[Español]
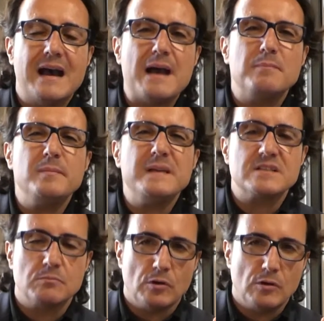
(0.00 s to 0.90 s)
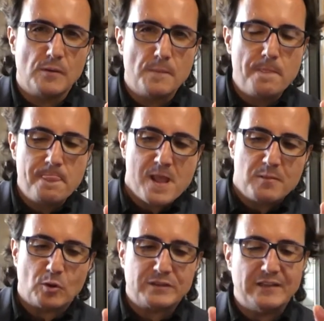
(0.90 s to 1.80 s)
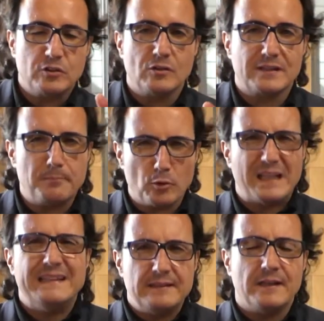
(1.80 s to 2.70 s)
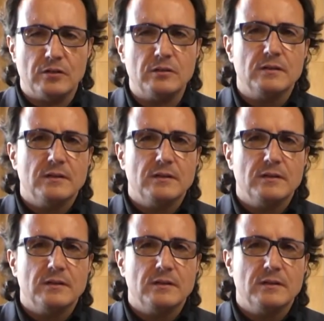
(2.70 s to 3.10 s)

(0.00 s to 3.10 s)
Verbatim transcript: a mí mismo. Por tanto, qué potente, ¿no?